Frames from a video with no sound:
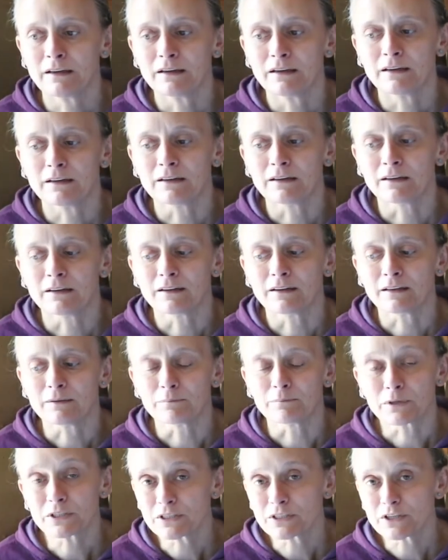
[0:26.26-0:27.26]
E, I
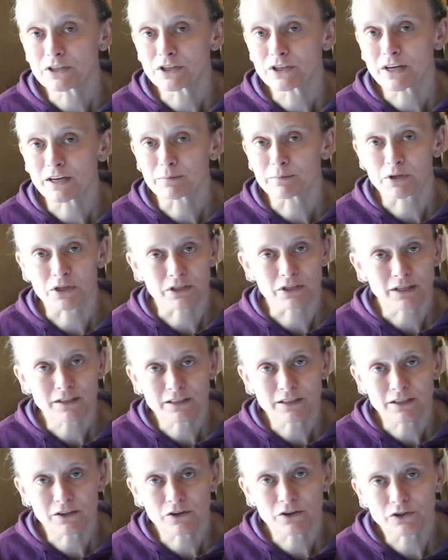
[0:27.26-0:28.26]
myślę, że jak
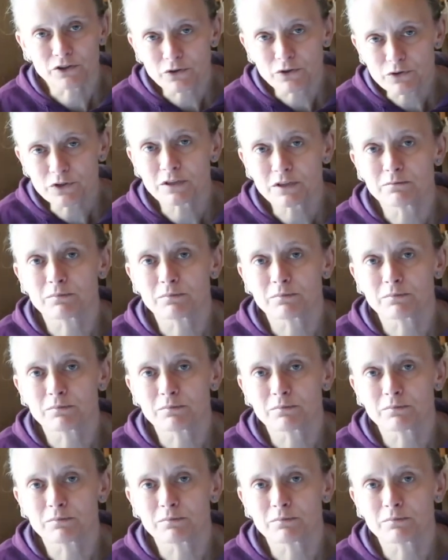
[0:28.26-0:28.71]
przeczytacie jego książki,